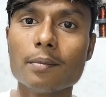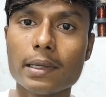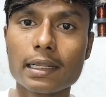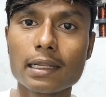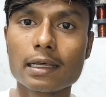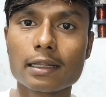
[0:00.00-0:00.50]

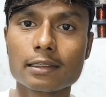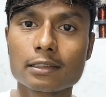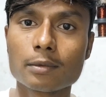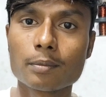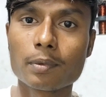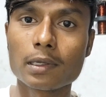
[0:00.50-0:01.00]
बैरिंग लगा
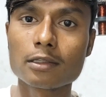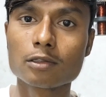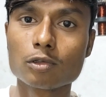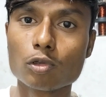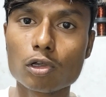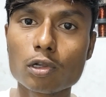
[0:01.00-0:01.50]
रहता है
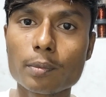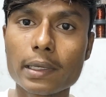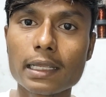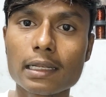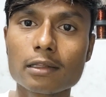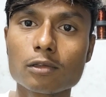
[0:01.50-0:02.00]
प्लस दो ठो
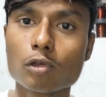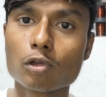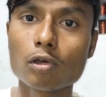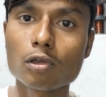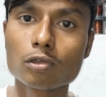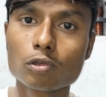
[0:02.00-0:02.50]
बैरिंग
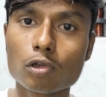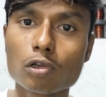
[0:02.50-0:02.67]
दोनों